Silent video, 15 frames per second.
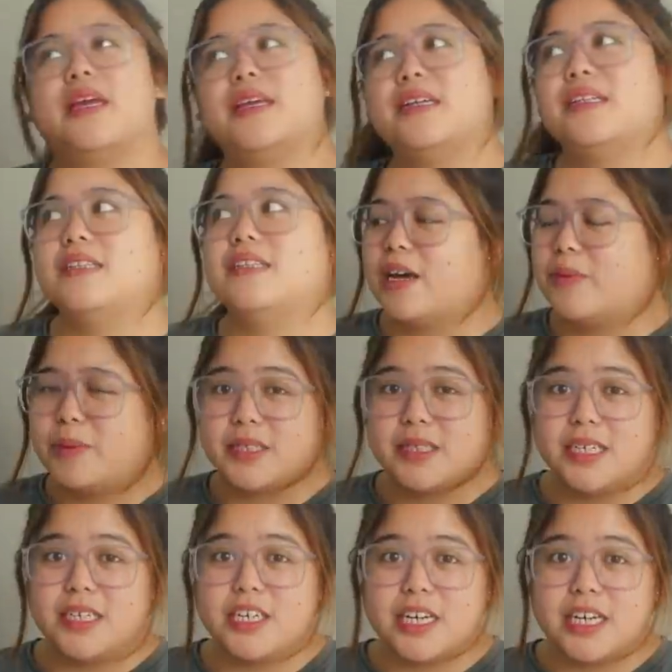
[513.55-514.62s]
and
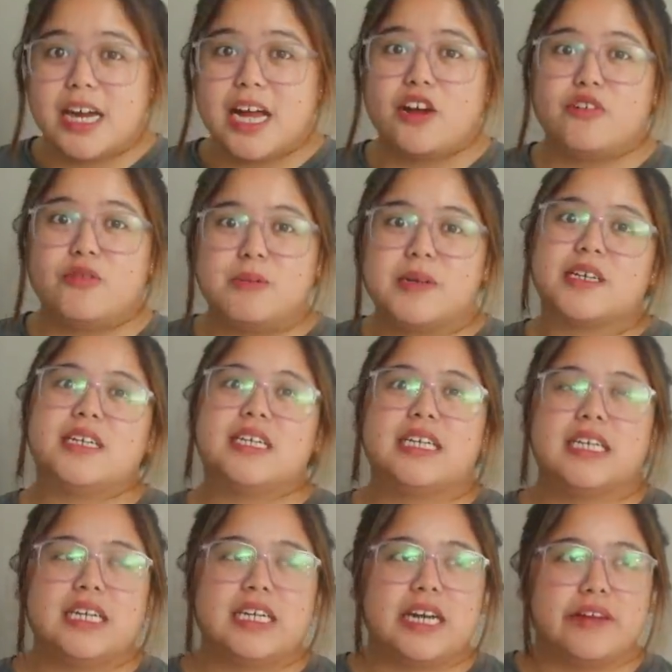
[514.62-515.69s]
nakapag-dinner na ako pero
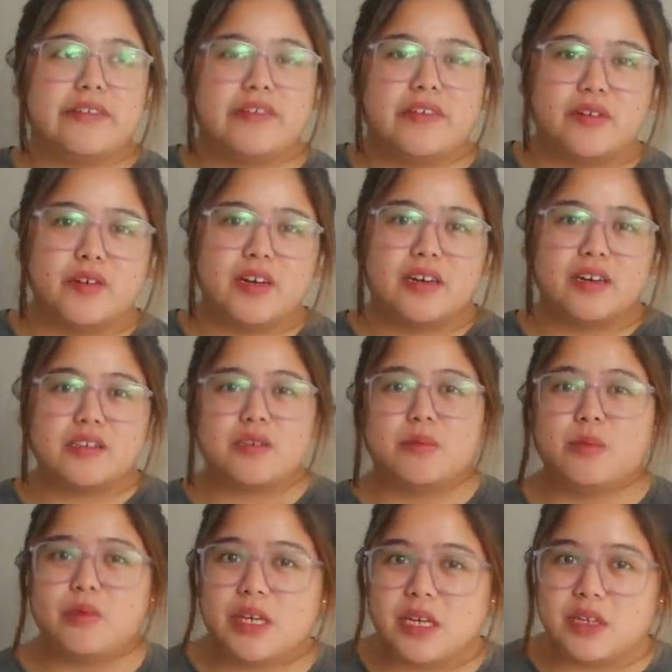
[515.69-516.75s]
nakikrave ako ng
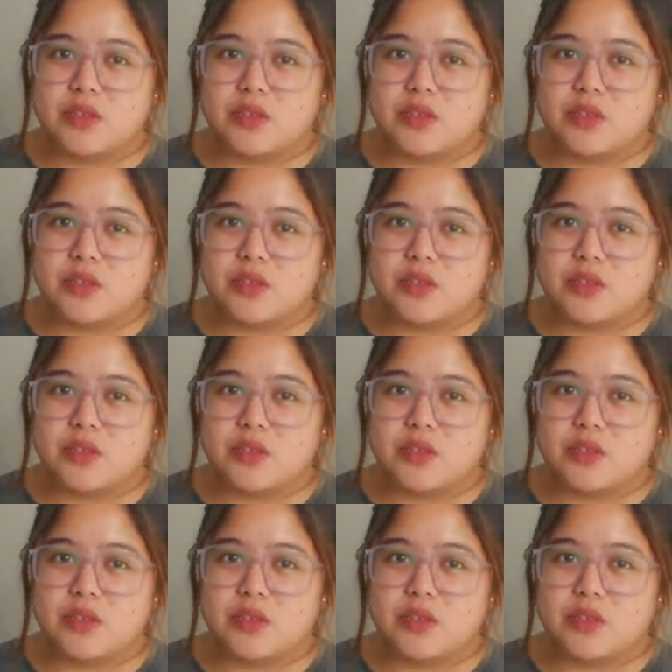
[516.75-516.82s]
something